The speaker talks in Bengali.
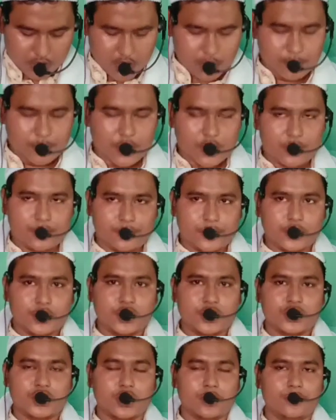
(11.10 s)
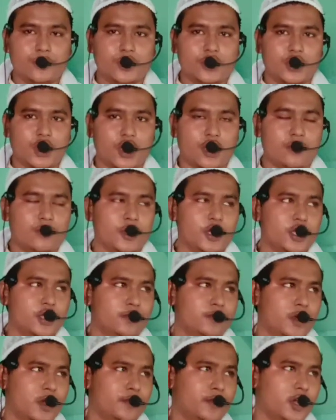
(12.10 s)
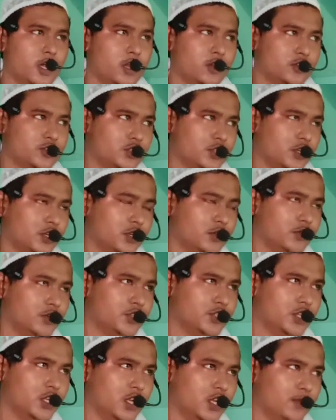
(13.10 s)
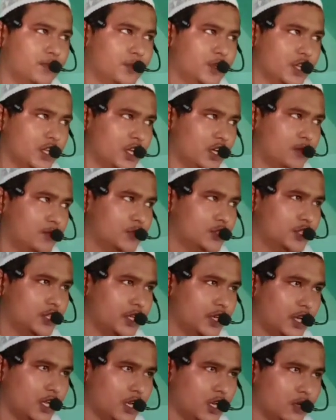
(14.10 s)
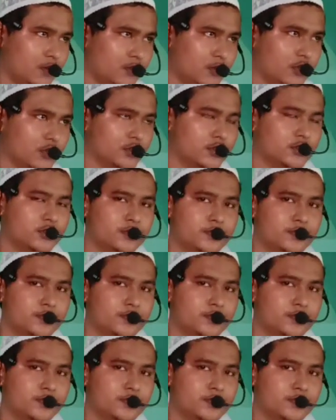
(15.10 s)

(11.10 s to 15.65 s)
আমরা আপনাদের সামনে ধারাবাহিকভাবে আলোচনা করছিলাম কেয়ামতের আলামত